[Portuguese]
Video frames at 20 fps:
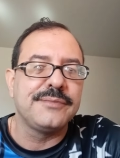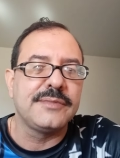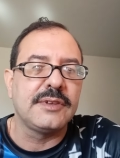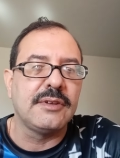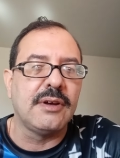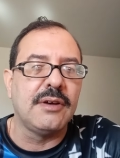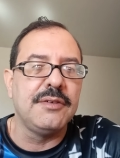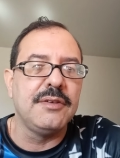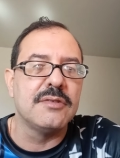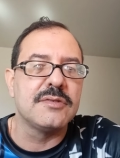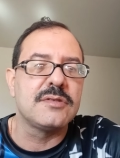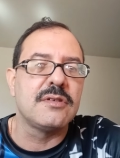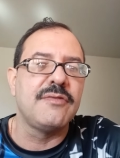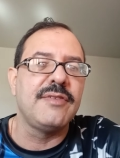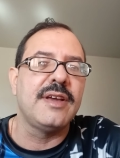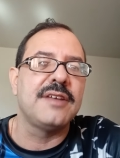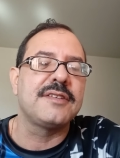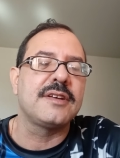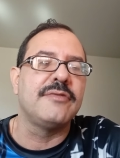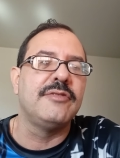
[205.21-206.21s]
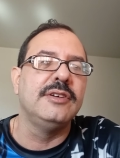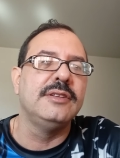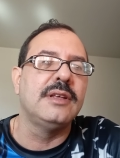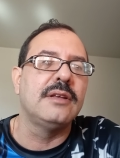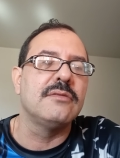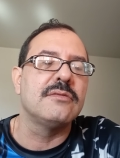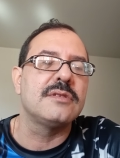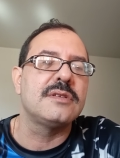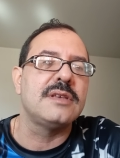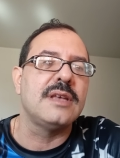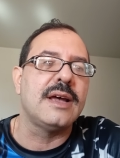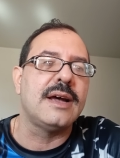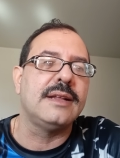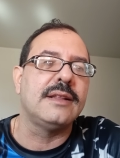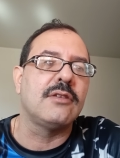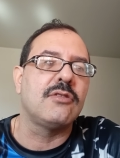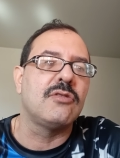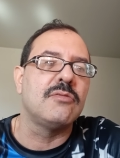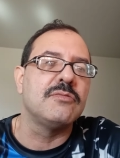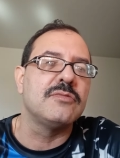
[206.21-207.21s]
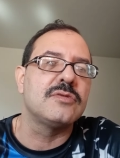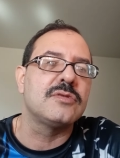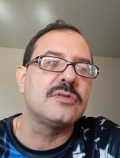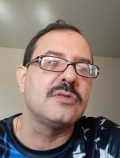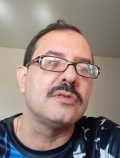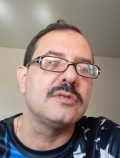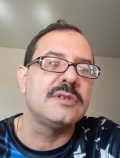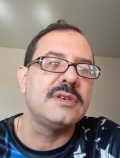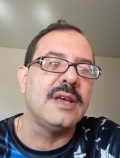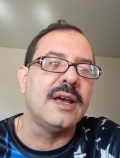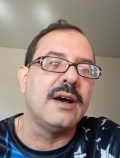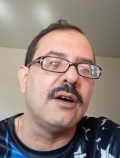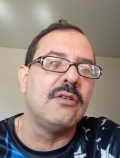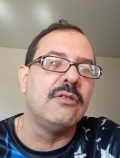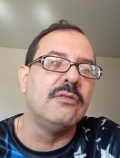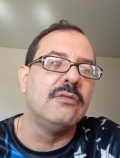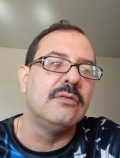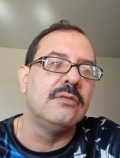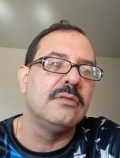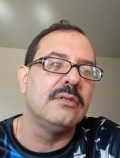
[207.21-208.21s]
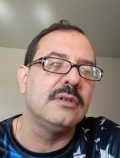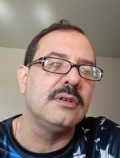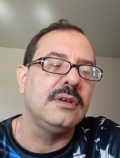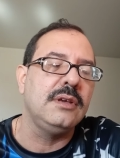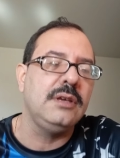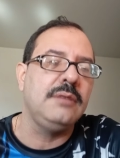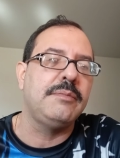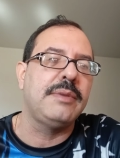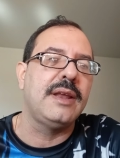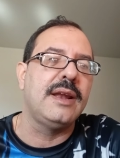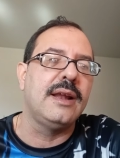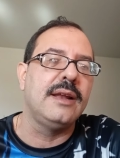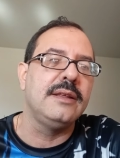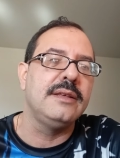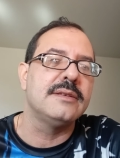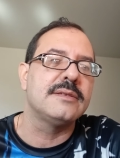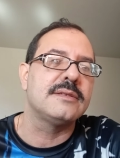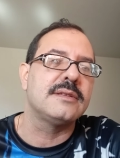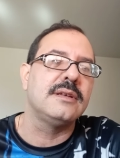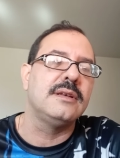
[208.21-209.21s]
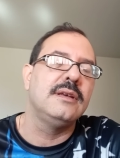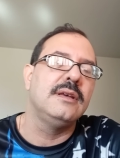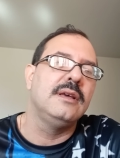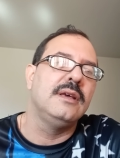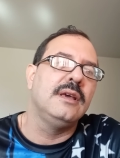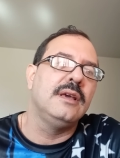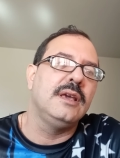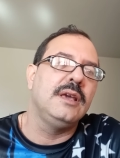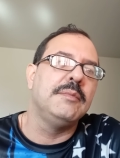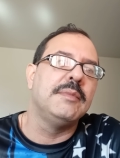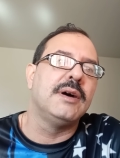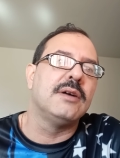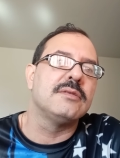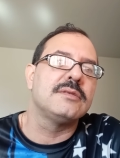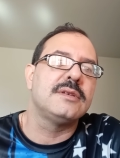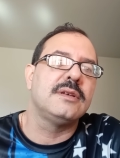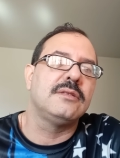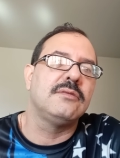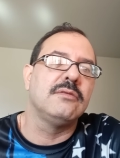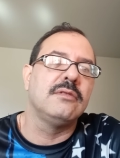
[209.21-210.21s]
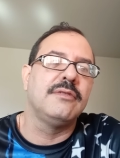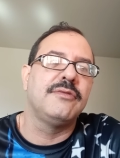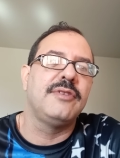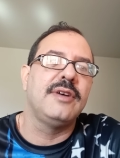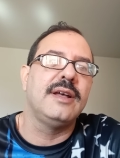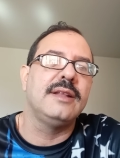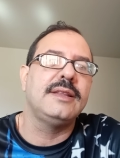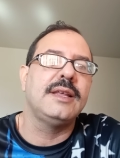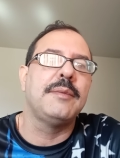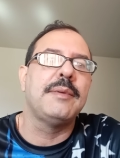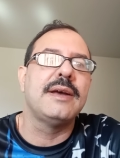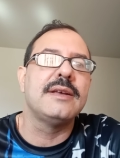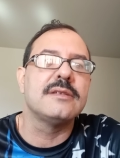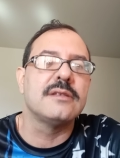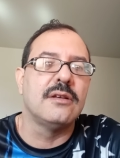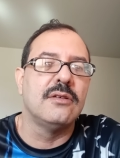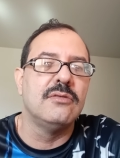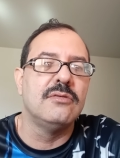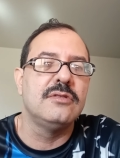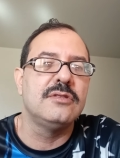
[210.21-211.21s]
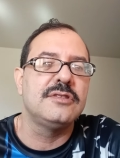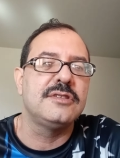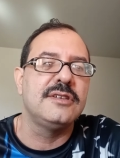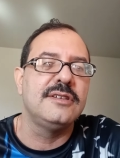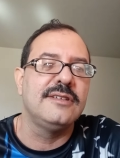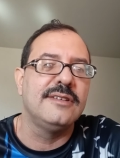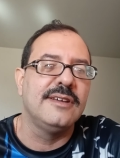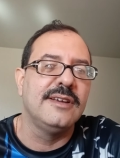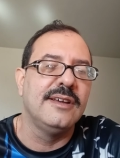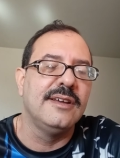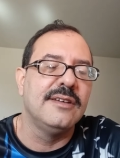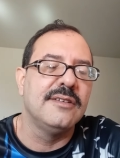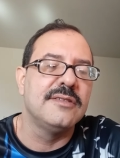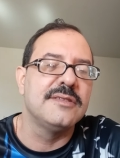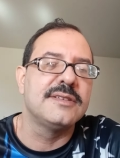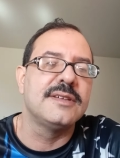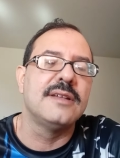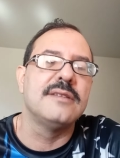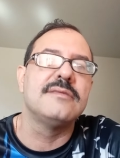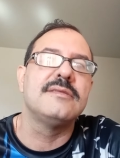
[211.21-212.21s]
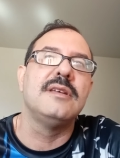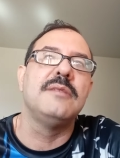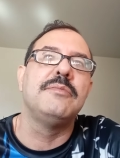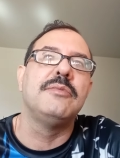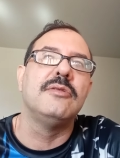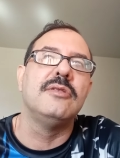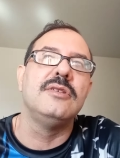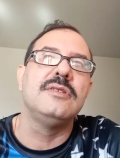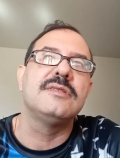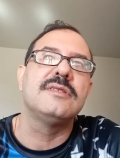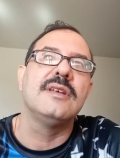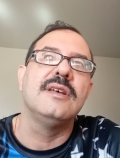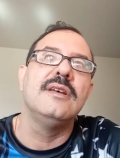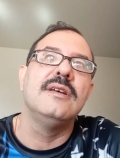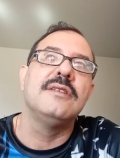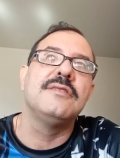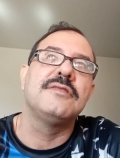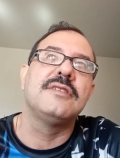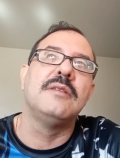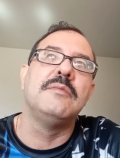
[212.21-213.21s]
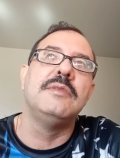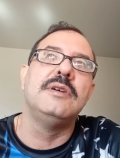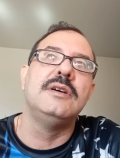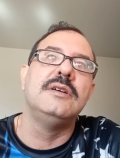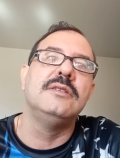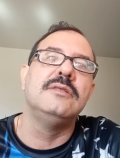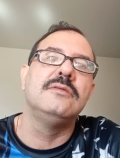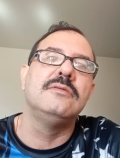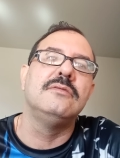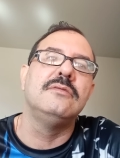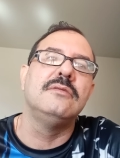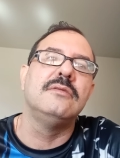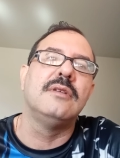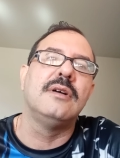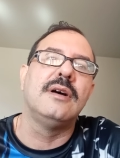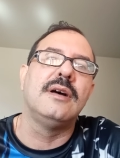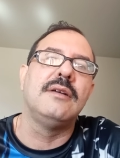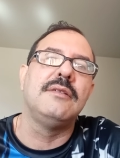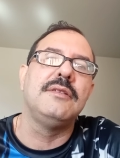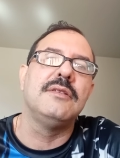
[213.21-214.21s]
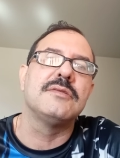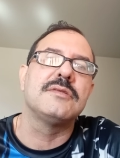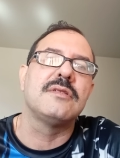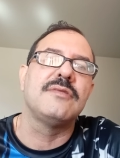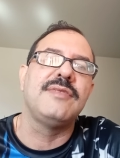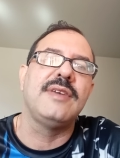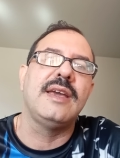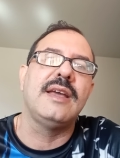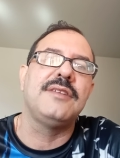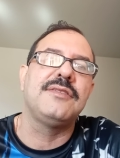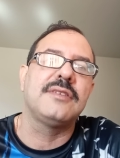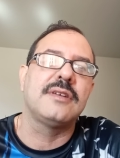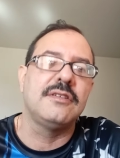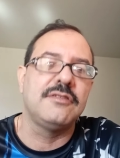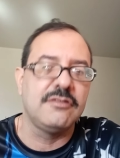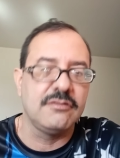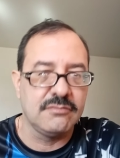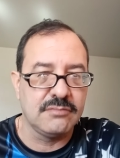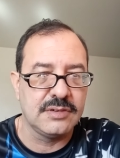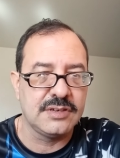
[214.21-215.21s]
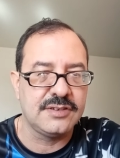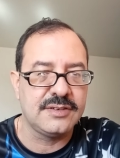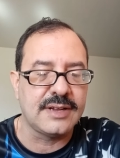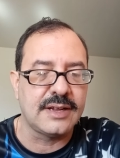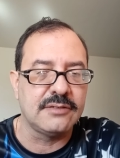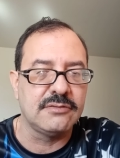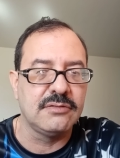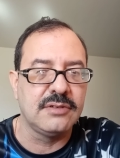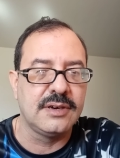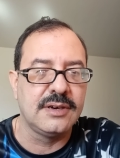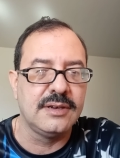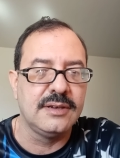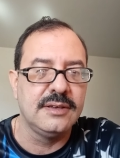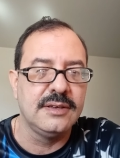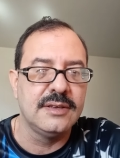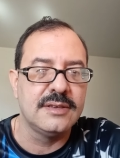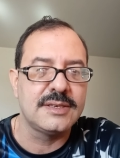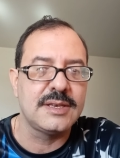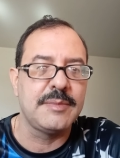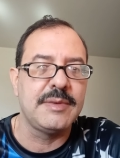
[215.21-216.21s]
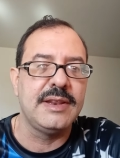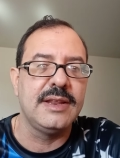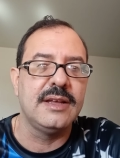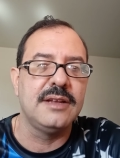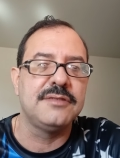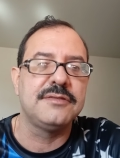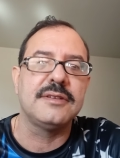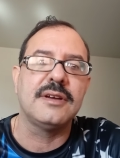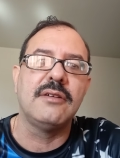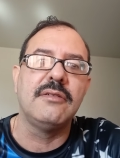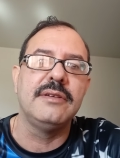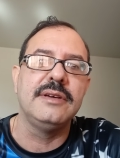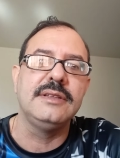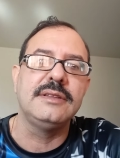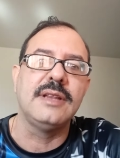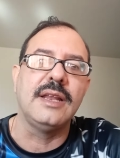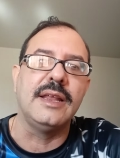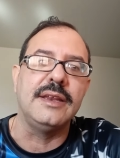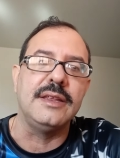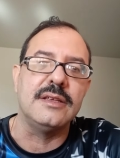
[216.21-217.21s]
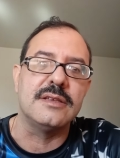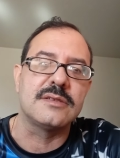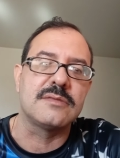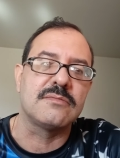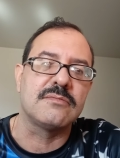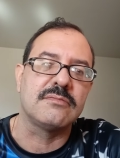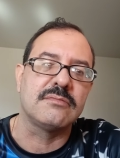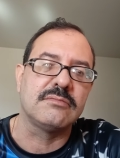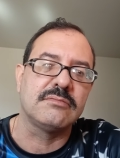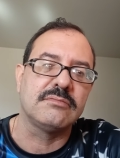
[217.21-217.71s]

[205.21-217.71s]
Então, a União Soviética foi denunciada como social, imperialista, e Mao Tse-tung foi até mais longe, uns anos depois, chamando a União Soviética de uma ditadura semelhante a um hitlerismo.